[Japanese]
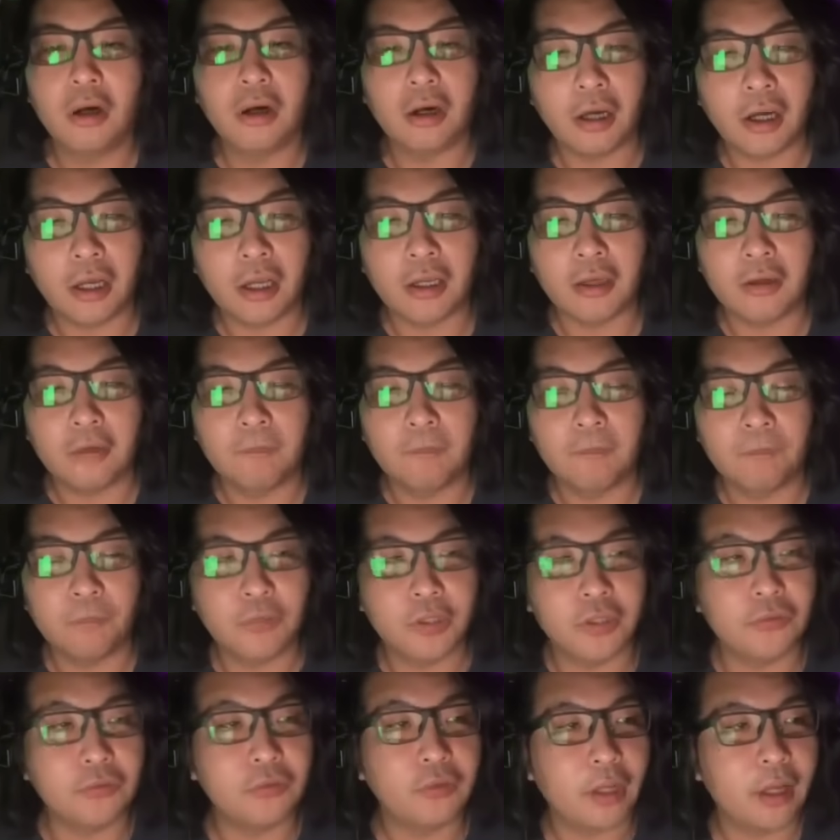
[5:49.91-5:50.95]
はい。っ
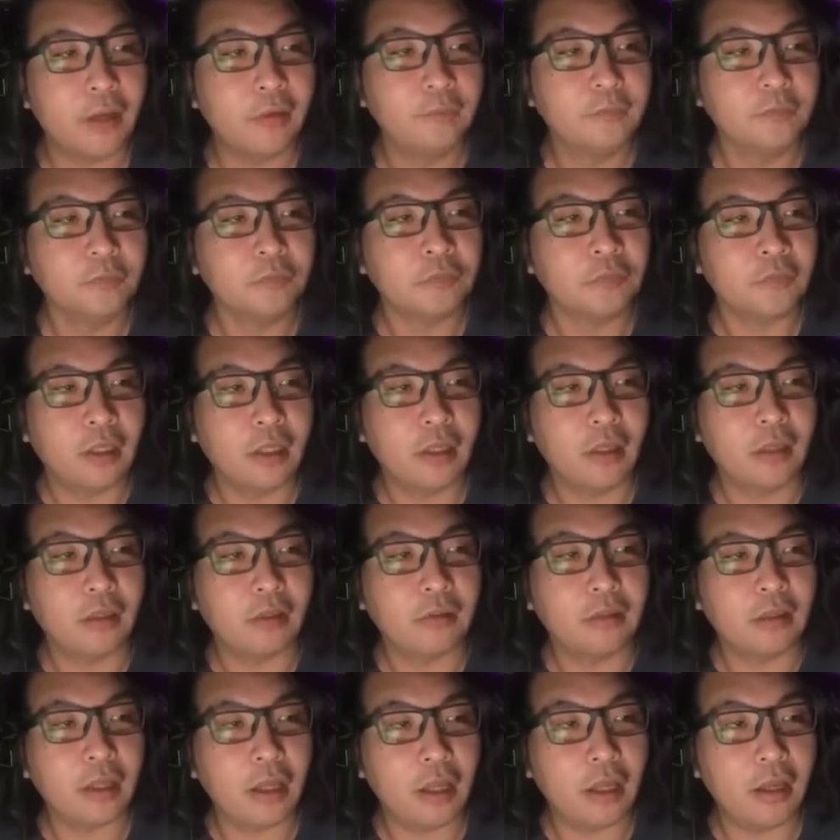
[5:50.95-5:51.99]
ていうね。
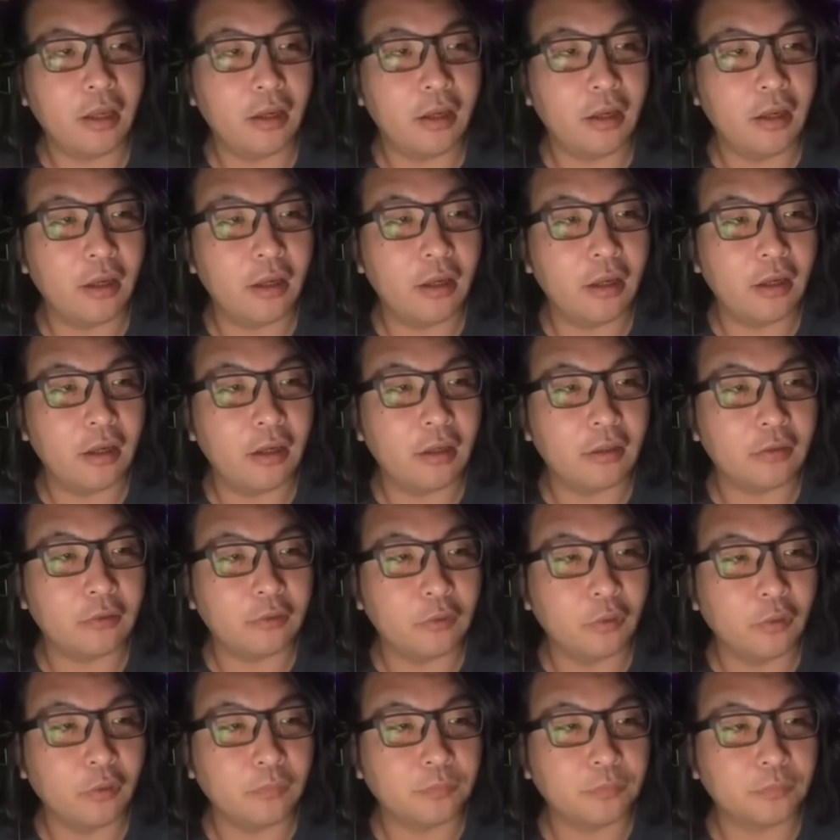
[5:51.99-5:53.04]
えー、で、えっ、
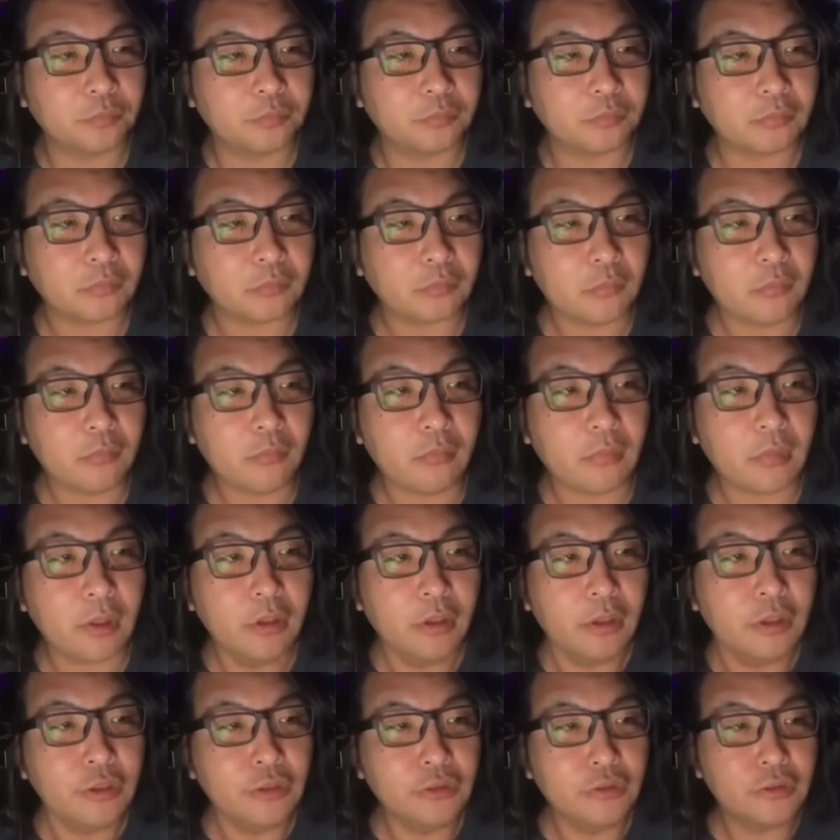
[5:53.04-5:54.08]
と、
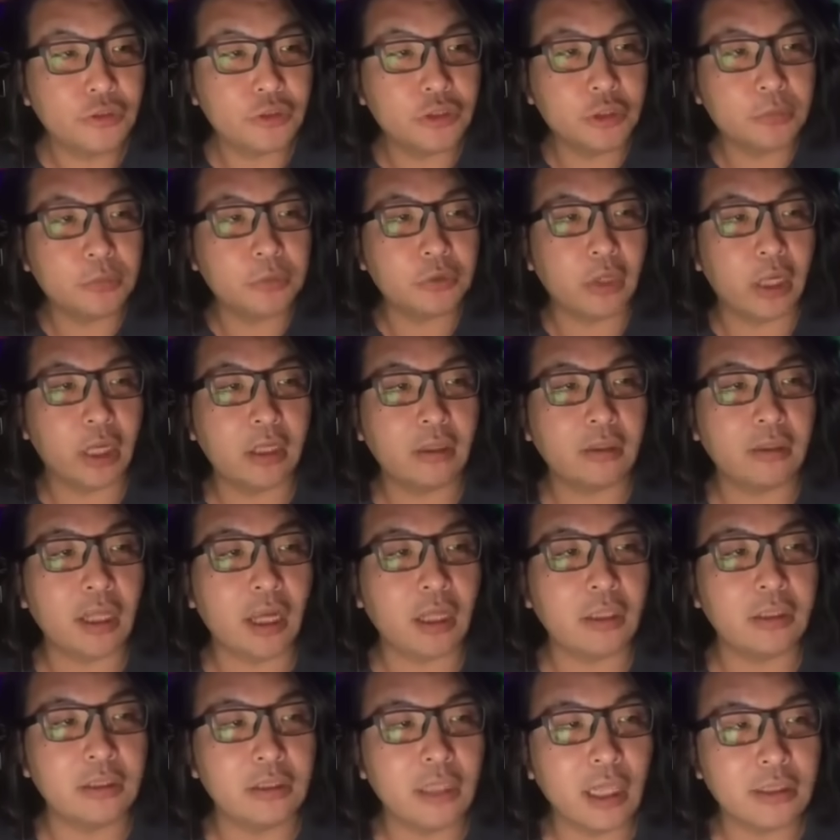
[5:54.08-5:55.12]
YouTube の
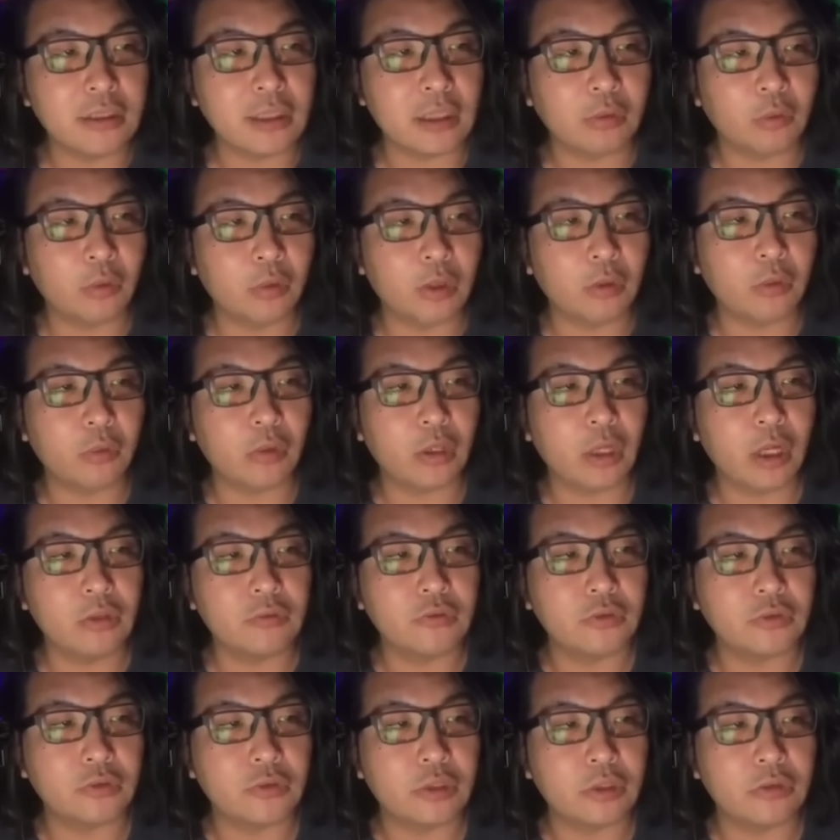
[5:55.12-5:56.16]
ヘッダーになぜこれこれが
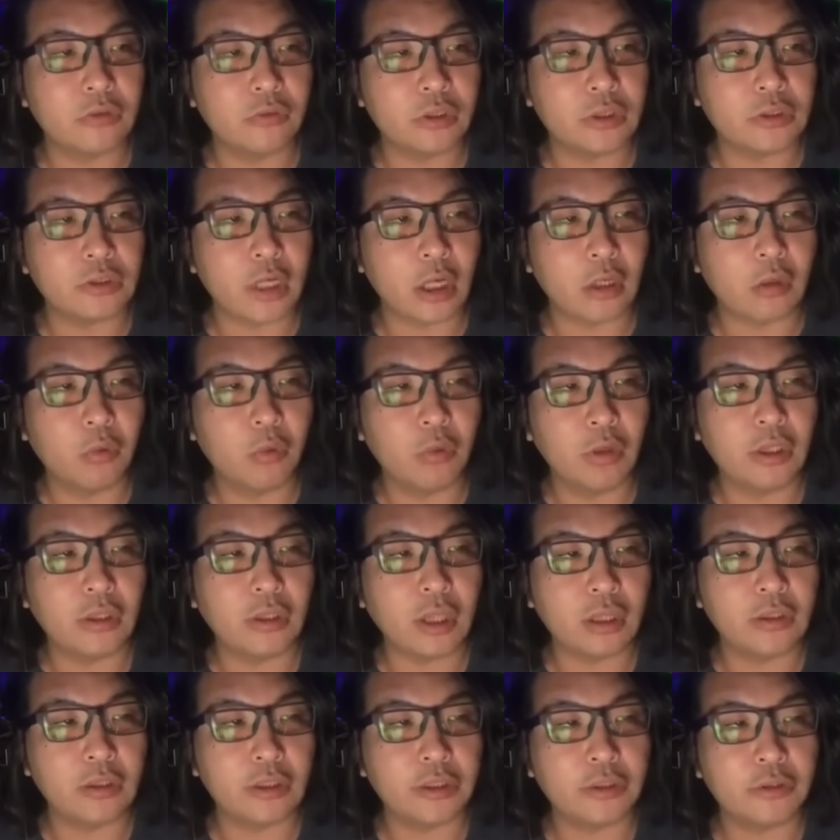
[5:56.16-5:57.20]
映ってるのですか
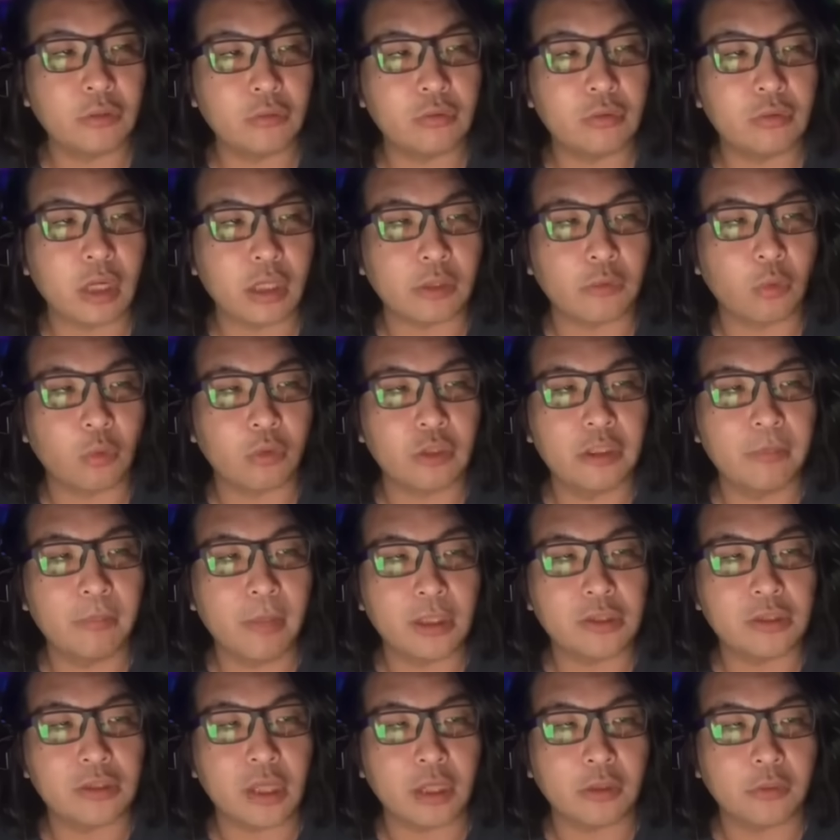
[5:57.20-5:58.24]
コレタンに許可取り
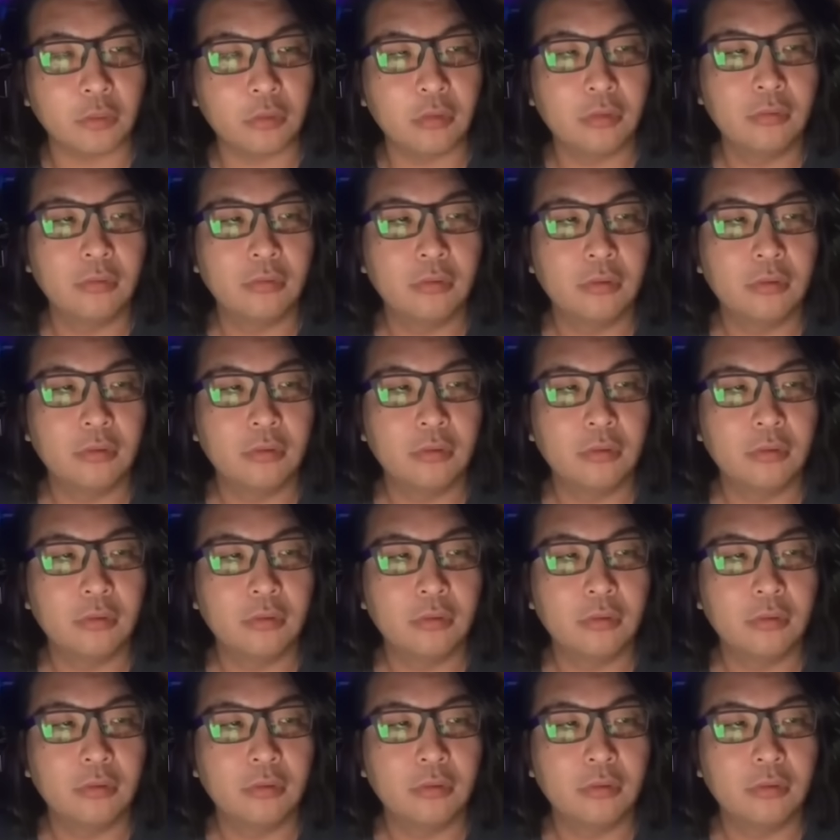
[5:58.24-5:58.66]
ましたの